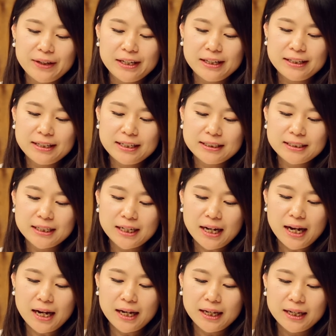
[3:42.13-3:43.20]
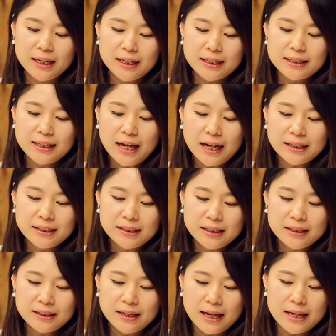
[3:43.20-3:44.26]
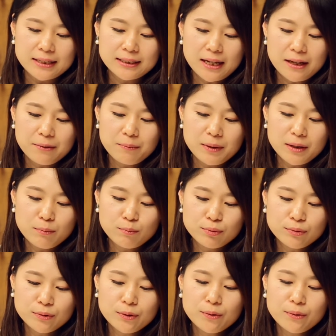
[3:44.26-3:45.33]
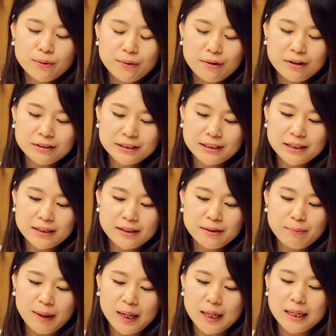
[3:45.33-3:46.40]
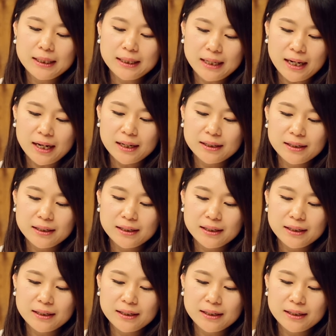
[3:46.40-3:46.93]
이때 제가 나는 내 삶이 풍요로워지기를 바란다